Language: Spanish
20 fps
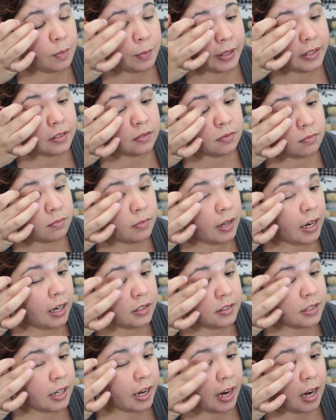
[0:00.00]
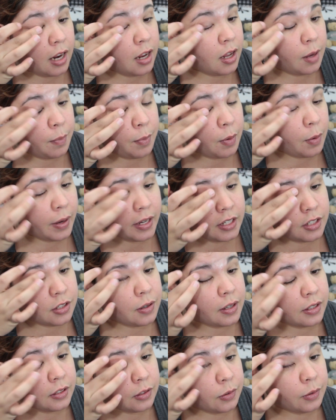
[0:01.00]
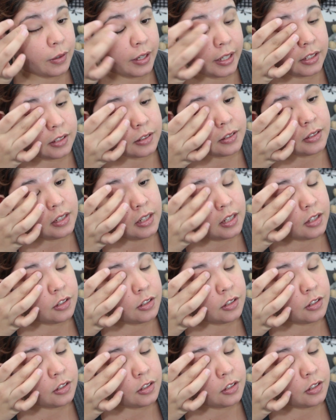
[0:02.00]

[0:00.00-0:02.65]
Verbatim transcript: pues, ¿verdad? Sacarle provecho a todo esto.